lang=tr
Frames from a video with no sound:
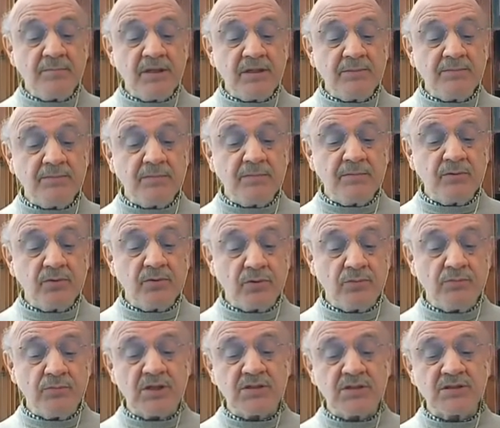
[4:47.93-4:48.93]
bir
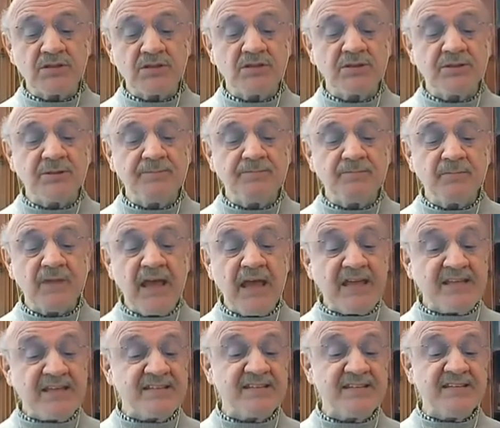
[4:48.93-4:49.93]
yorum başlığı.
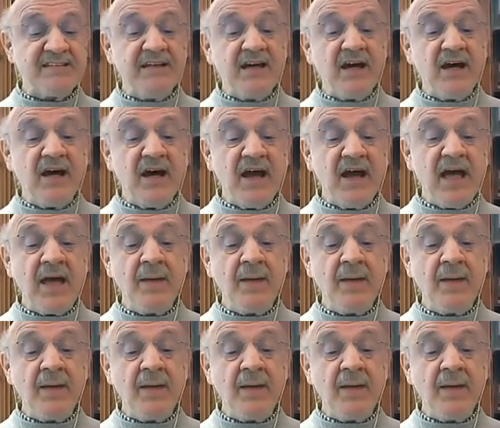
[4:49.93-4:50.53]
Silah